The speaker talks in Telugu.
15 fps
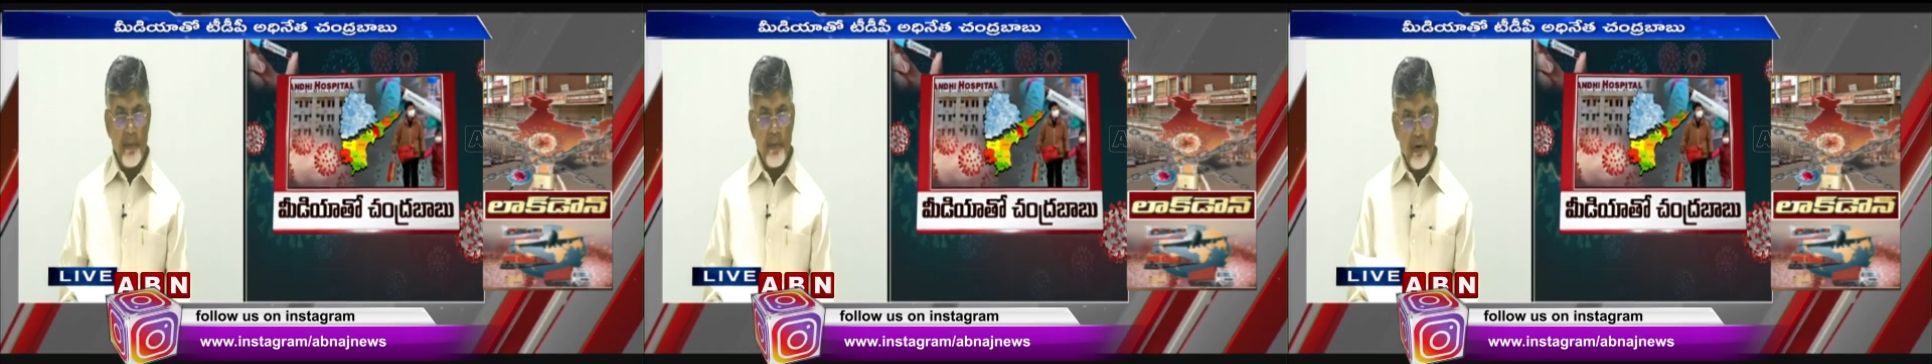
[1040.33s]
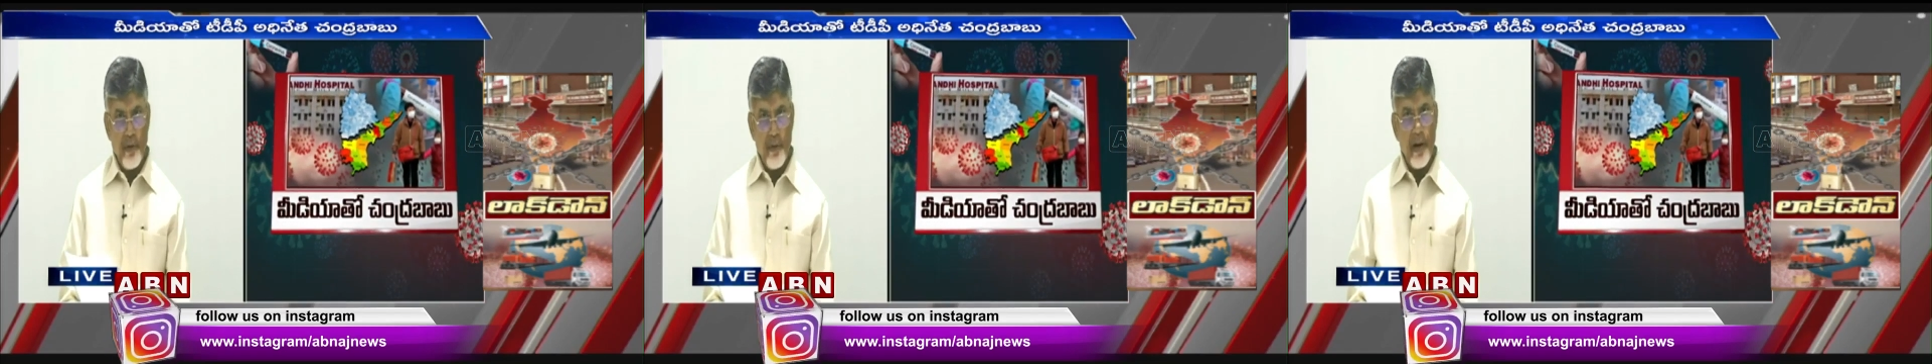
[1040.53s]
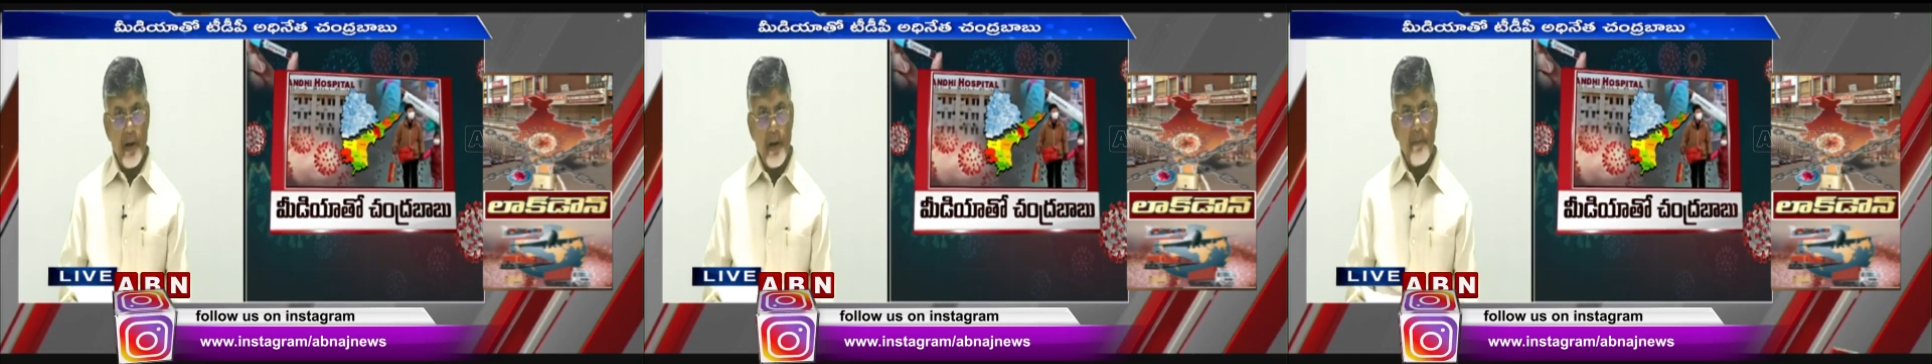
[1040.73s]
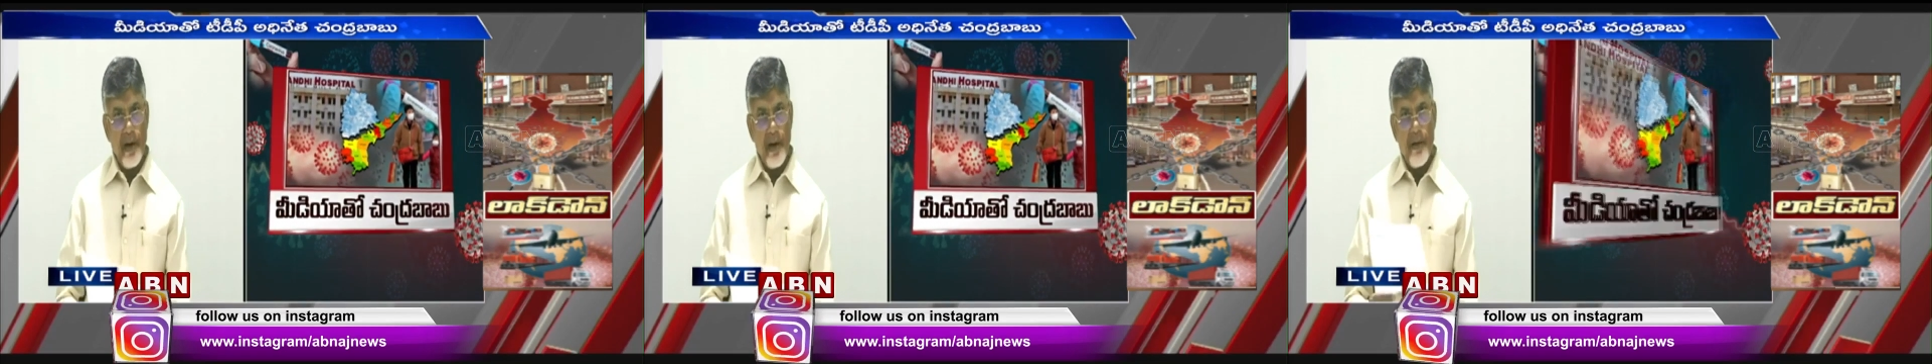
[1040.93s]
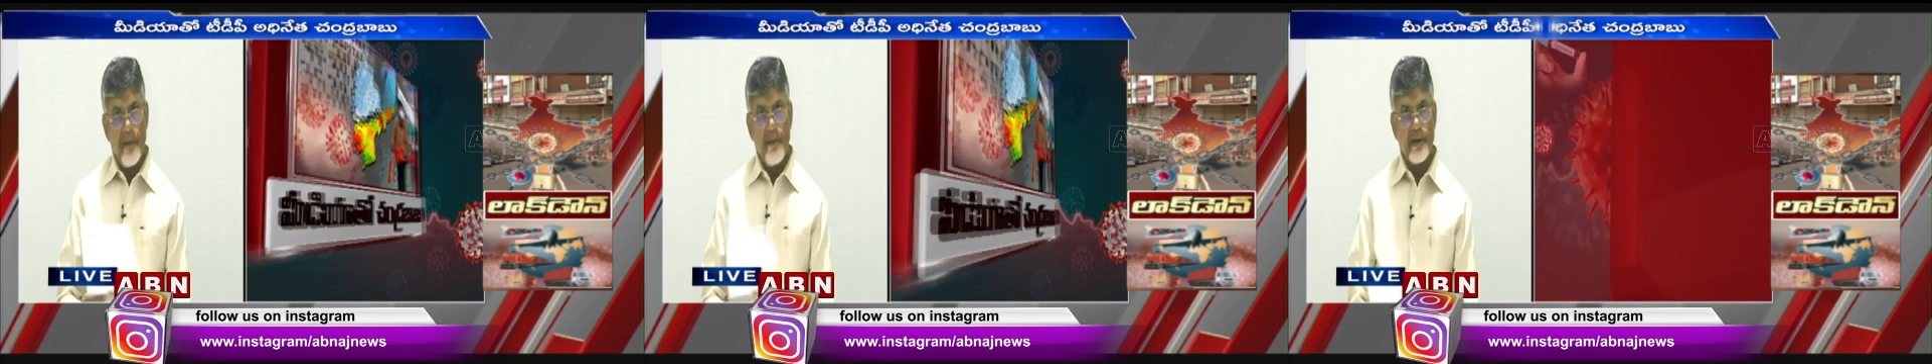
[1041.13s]
ఒకవేళ
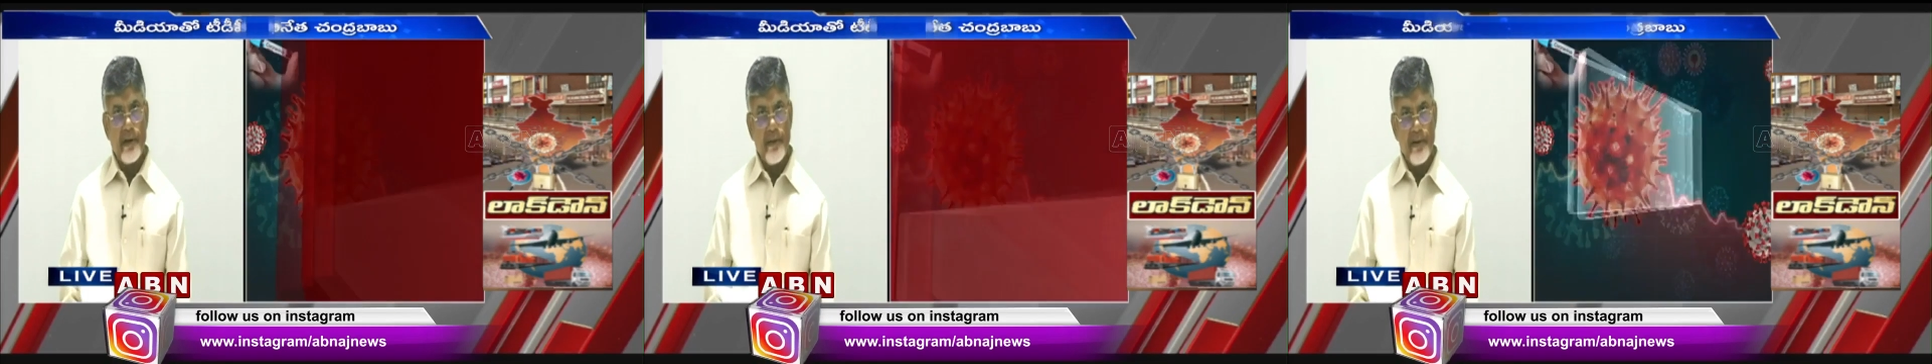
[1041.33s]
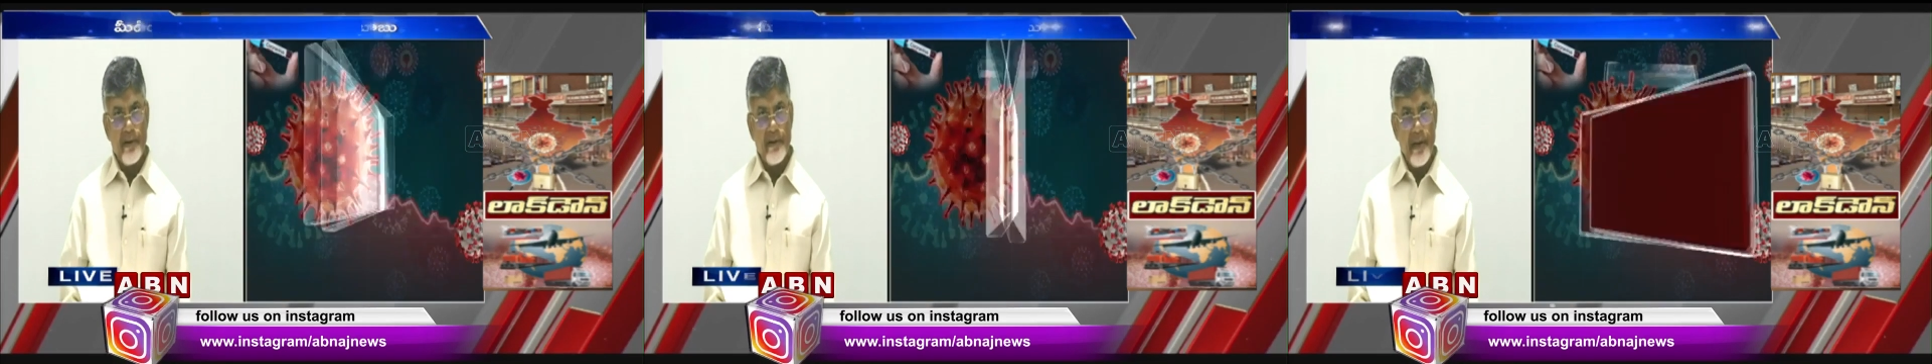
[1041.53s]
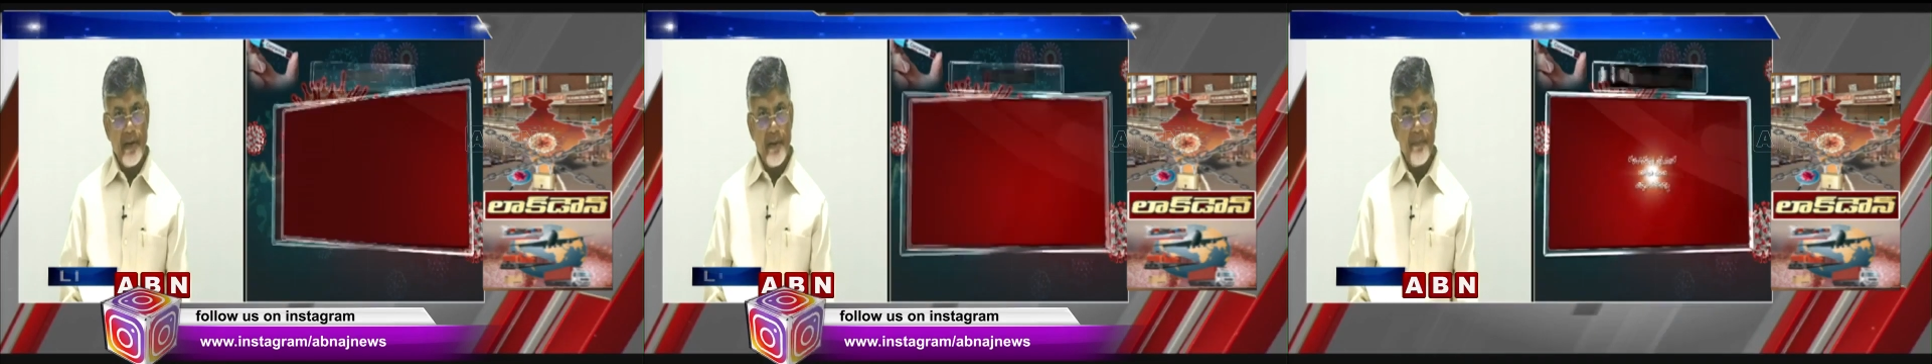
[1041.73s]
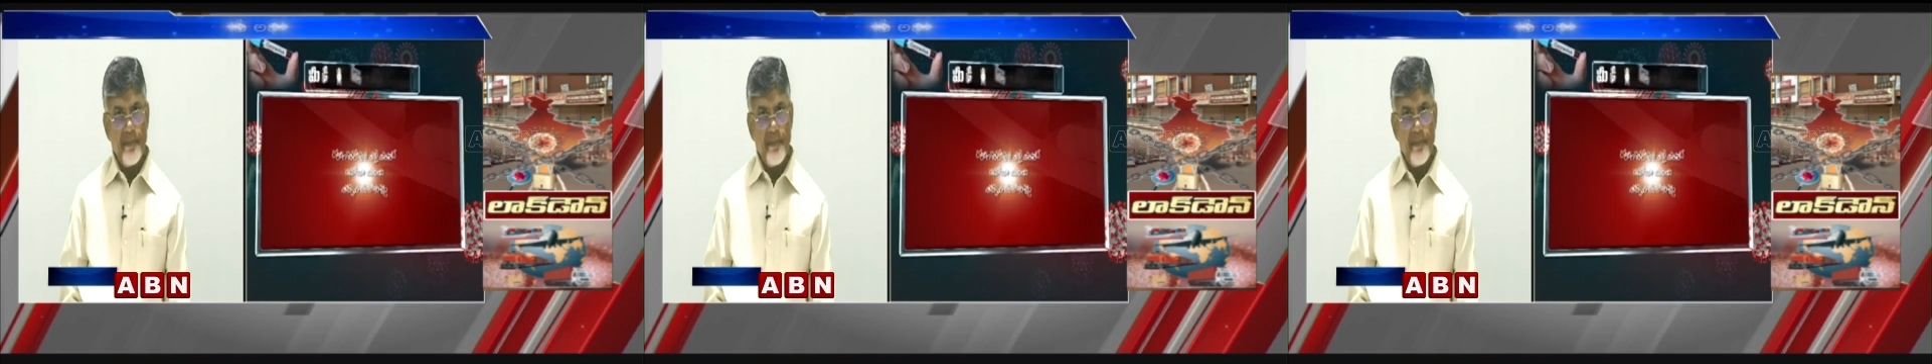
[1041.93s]
మళ్ళీ విషమిస్తే